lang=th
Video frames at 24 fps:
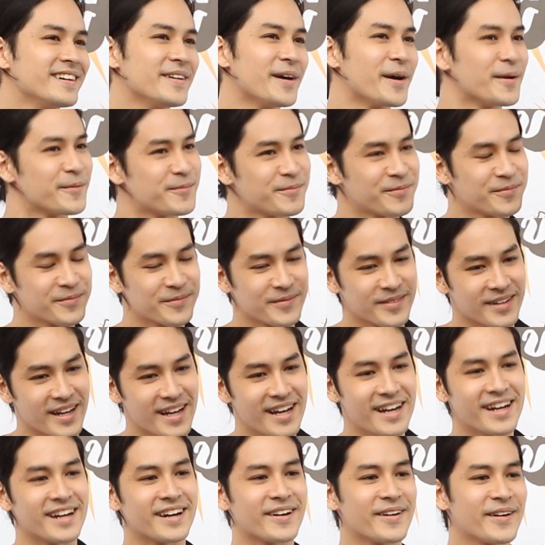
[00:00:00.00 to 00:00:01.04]
ครับ
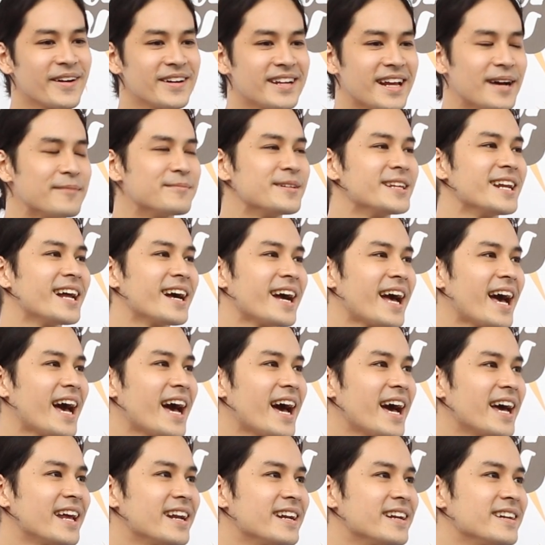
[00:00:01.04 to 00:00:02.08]
ค่อยๆทำทีละงา
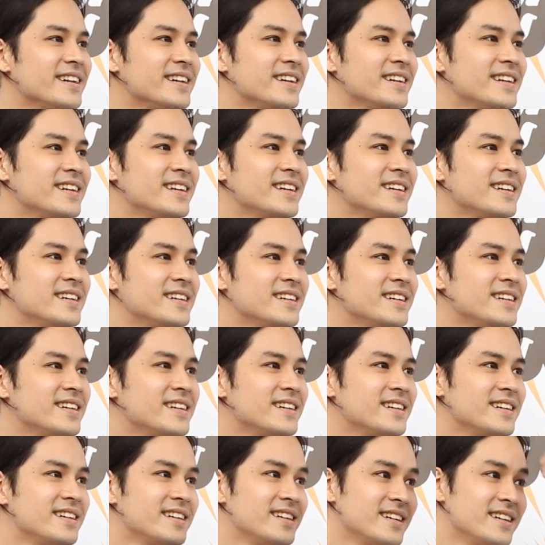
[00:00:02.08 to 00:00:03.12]
นเราเห็นหน้า
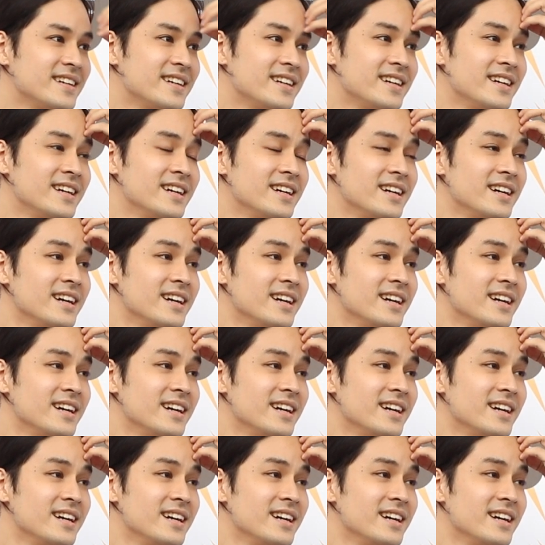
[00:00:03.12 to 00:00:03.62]
ก้าวทั้งปีนะ